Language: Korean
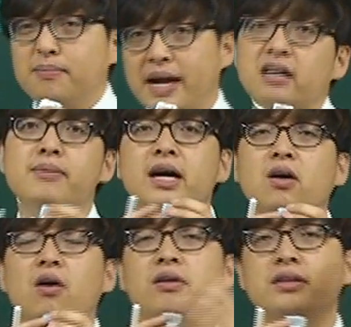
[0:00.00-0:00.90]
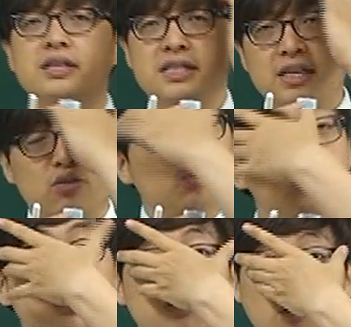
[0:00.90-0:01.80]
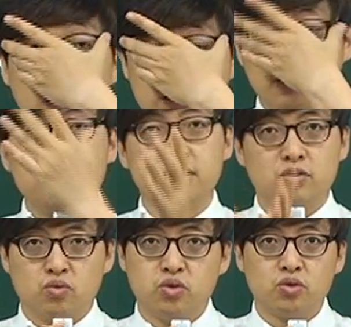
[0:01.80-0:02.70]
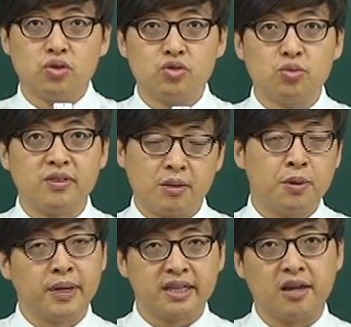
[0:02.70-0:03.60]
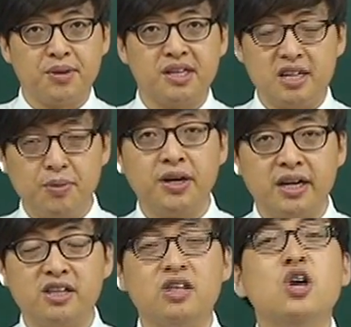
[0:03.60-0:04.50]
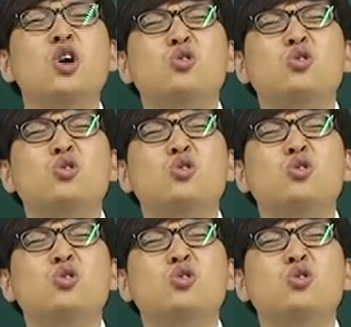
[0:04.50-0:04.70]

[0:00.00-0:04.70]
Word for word: 방금 한 건 이제 수식어가 길어지는 구조들을 좀 살펴봤다면 이번에는